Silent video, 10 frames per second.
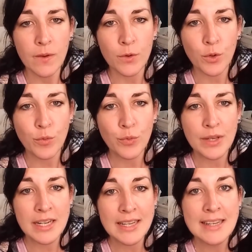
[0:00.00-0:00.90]
euh, que
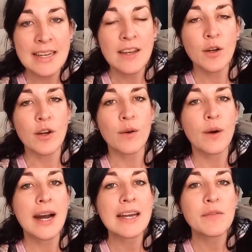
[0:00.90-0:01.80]
vous allez
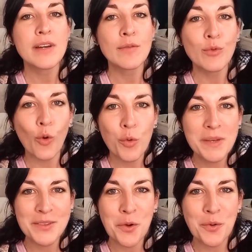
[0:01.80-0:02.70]
euh, arriver à vous
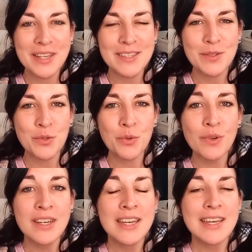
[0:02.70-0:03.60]
remettre en
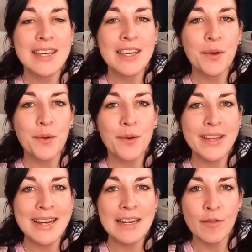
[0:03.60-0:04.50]
question euh,
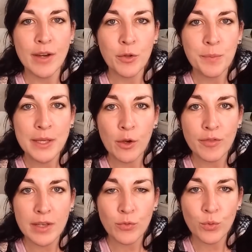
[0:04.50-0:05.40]
et, aller vers une
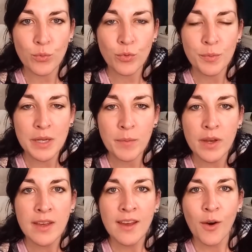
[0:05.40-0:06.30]
meilleure version de
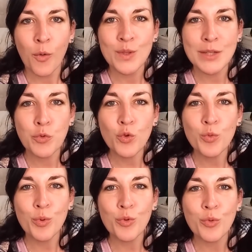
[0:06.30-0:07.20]
vous-même. On a
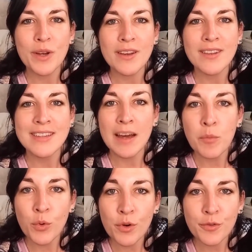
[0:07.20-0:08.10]
tous besoin
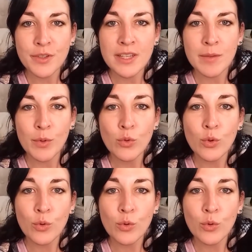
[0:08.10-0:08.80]
d'amour, finalement, de